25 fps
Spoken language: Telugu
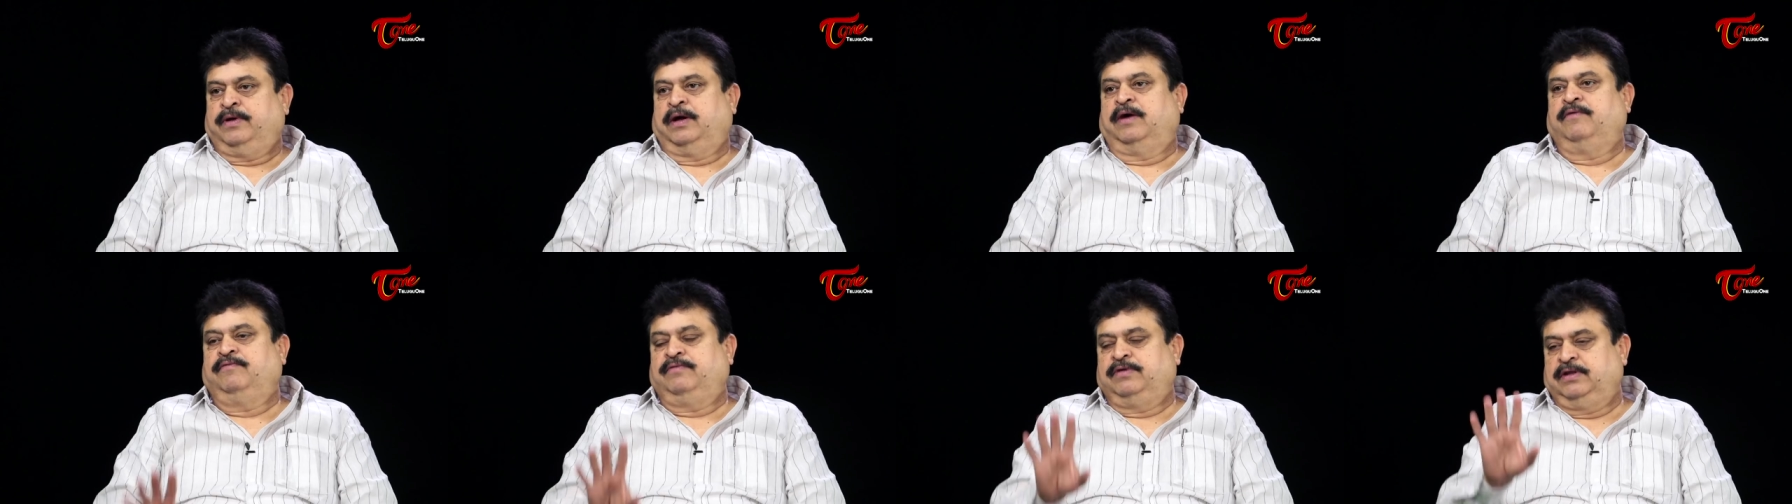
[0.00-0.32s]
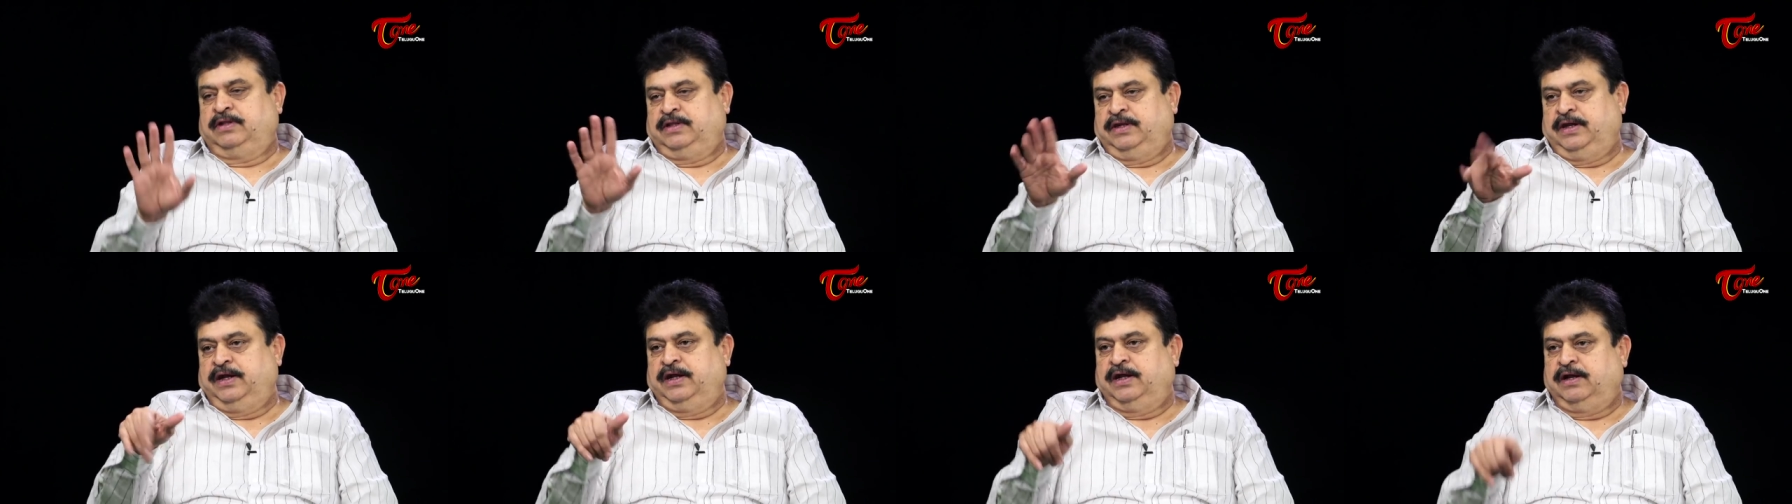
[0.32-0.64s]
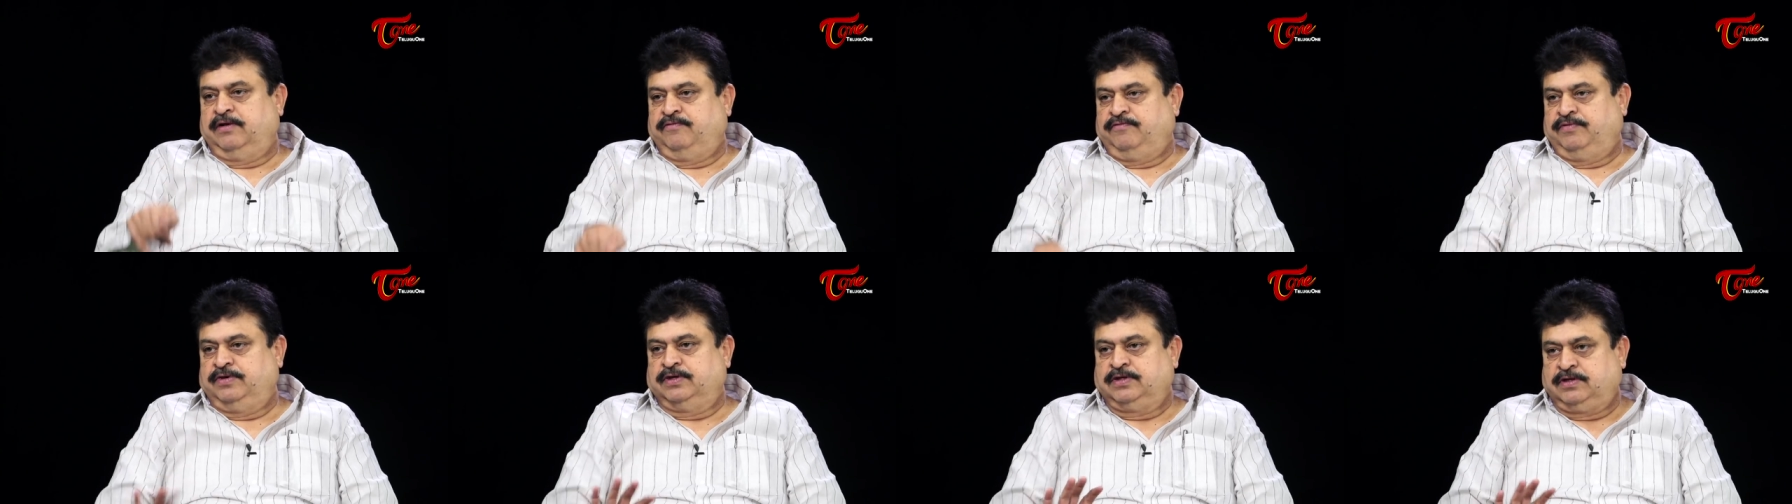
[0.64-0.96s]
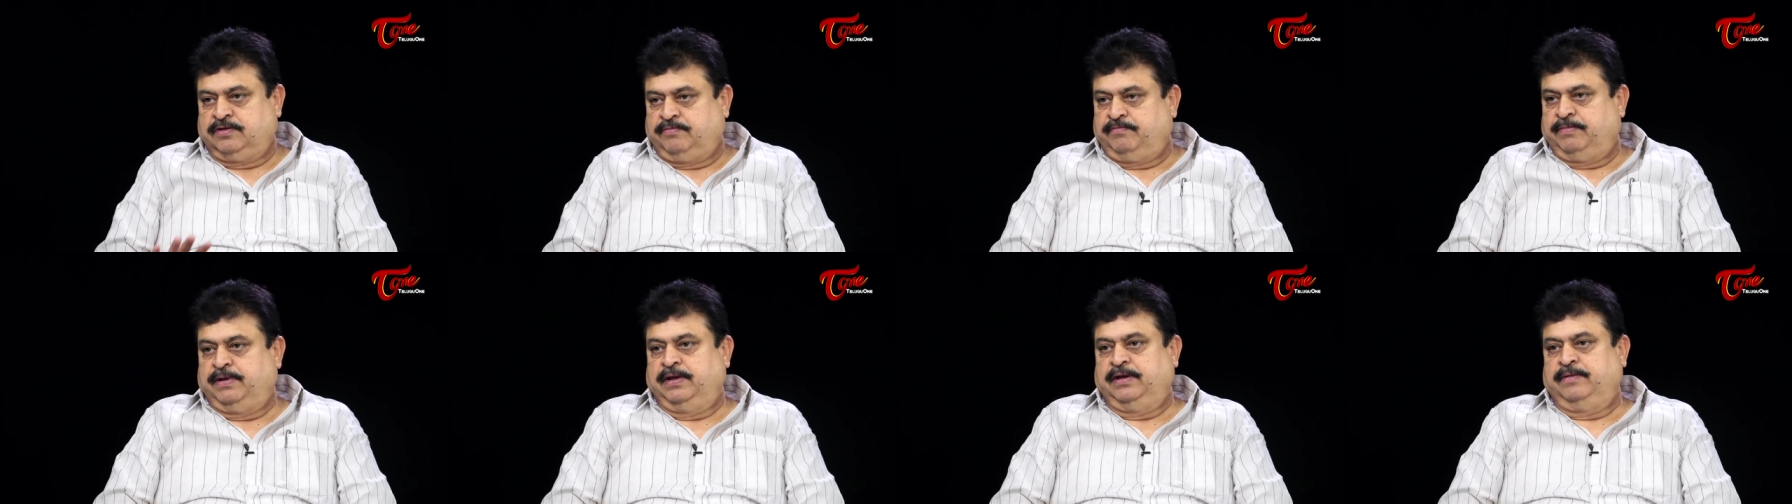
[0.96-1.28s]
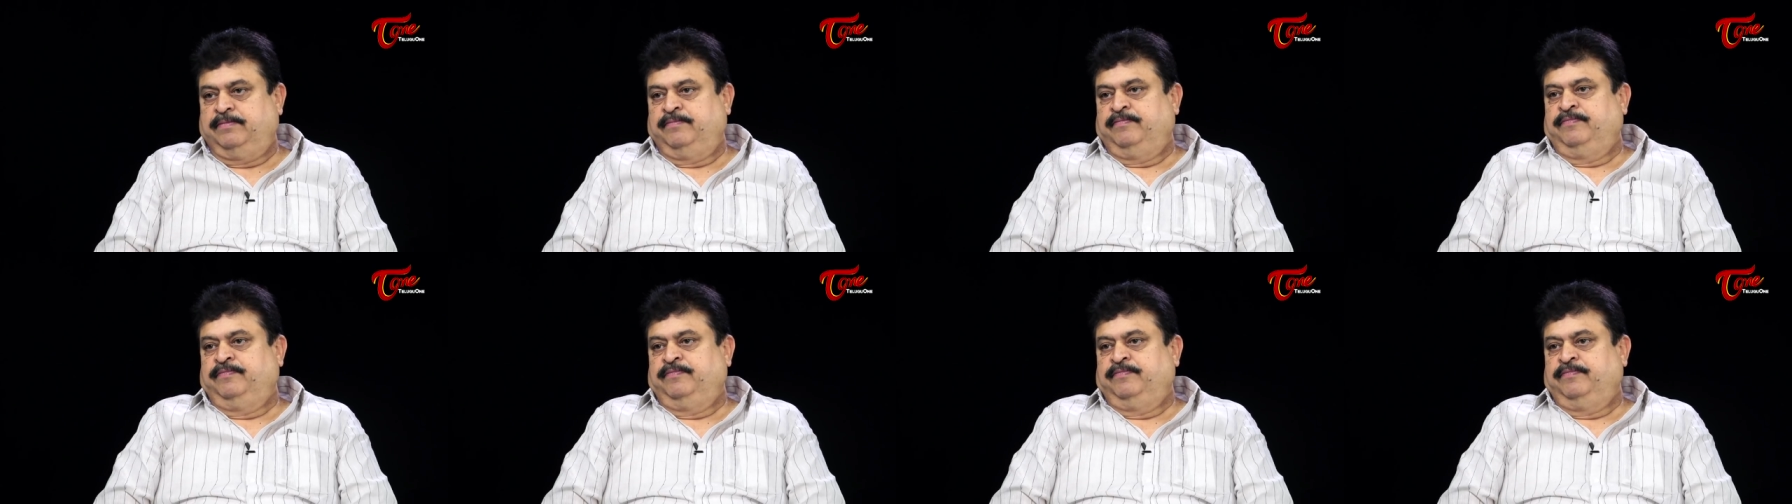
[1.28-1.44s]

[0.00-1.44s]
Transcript: ఆఫ్టర్ త్రీ అండ్ హాఫ్ ఇయర్స్ ఆఫ్ మై